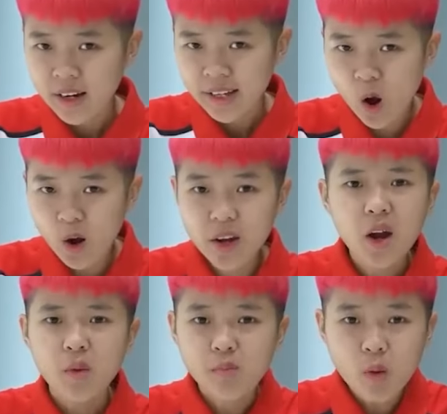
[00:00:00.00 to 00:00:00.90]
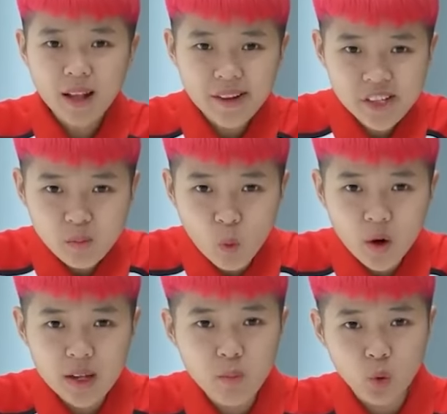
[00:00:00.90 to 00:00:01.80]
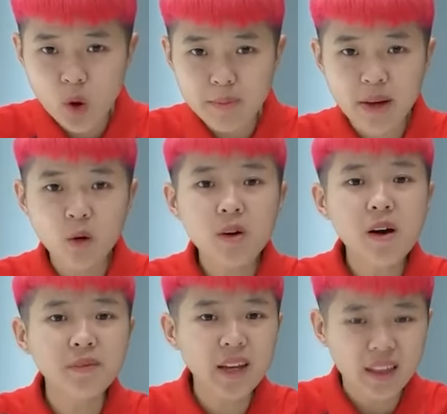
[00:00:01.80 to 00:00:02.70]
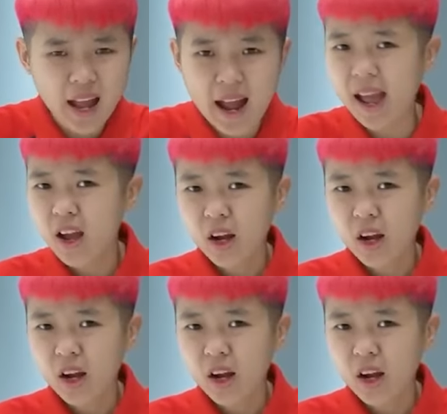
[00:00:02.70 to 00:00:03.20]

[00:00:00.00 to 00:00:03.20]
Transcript: Nghe nói Bông lan trứng muối là một loại bánh có hương vị lạ,